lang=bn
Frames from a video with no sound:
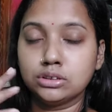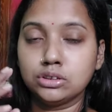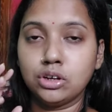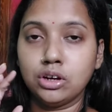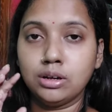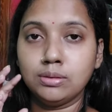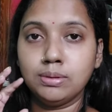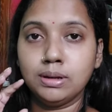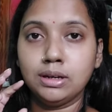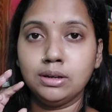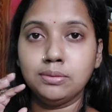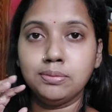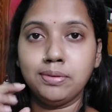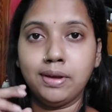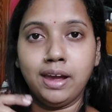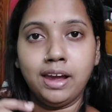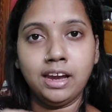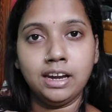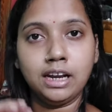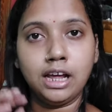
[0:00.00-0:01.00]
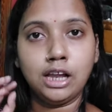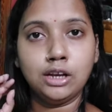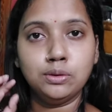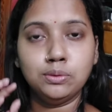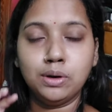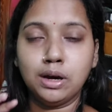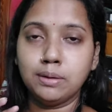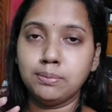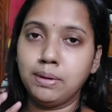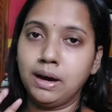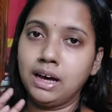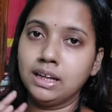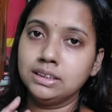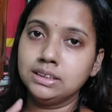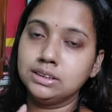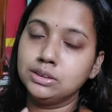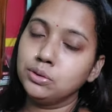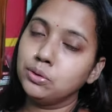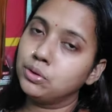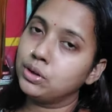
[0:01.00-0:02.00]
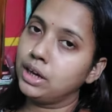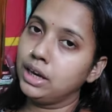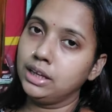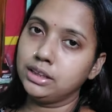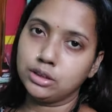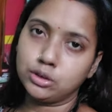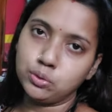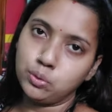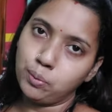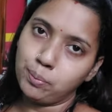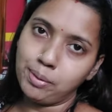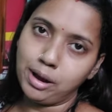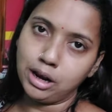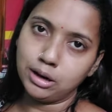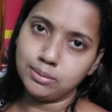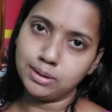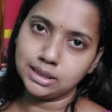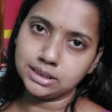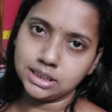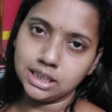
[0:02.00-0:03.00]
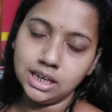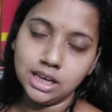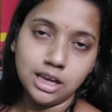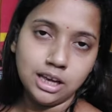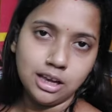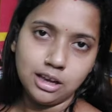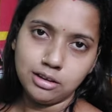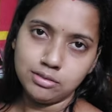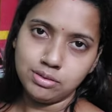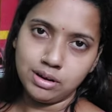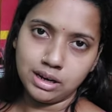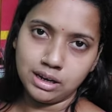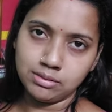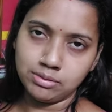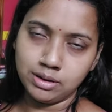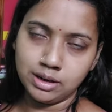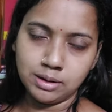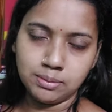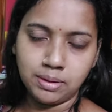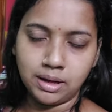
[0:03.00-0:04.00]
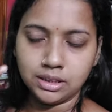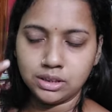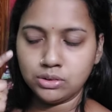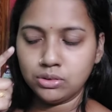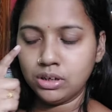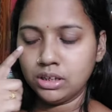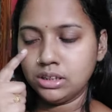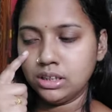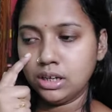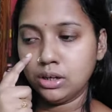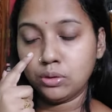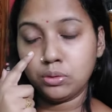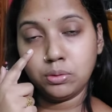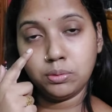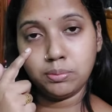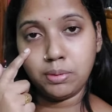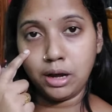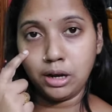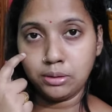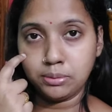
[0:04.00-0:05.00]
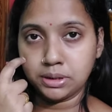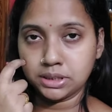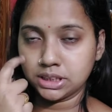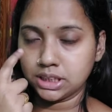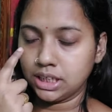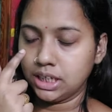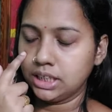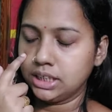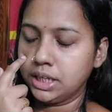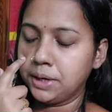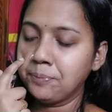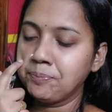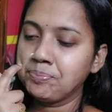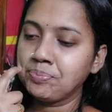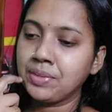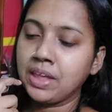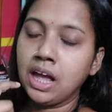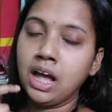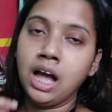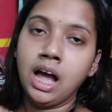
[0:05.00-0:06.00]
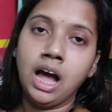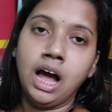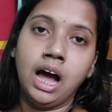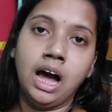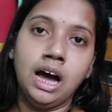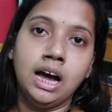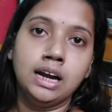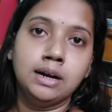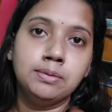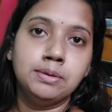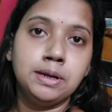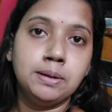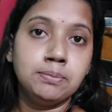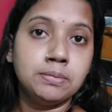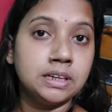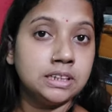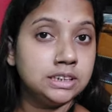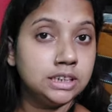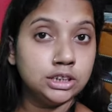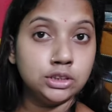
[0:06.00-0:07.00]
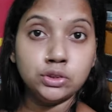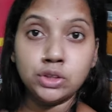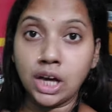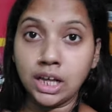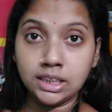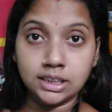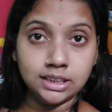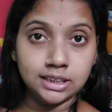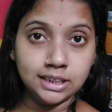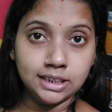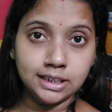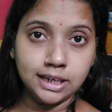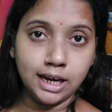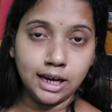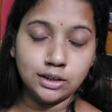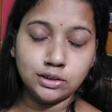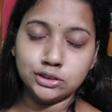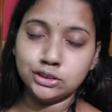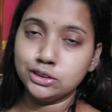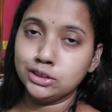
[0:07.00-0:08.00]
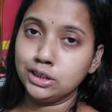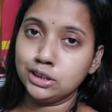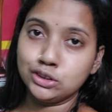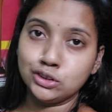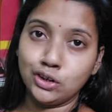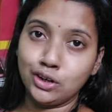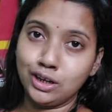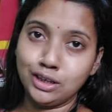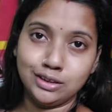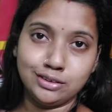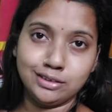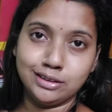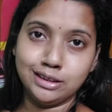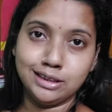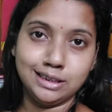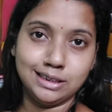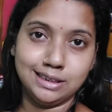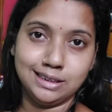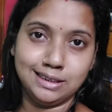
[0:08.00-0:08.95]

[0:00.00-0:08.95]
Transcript: সকালবেলায় ফ্যান আলু আর ভাত খেতে খুব ভালোবাসে ফ্যানা ফ্যানা ভাত তুলে দিলে খুব ভালোবাসে খেতে আর ডিমটা যেহেতু রাত্রিরে খায় ওই জন্য আর সকাল করে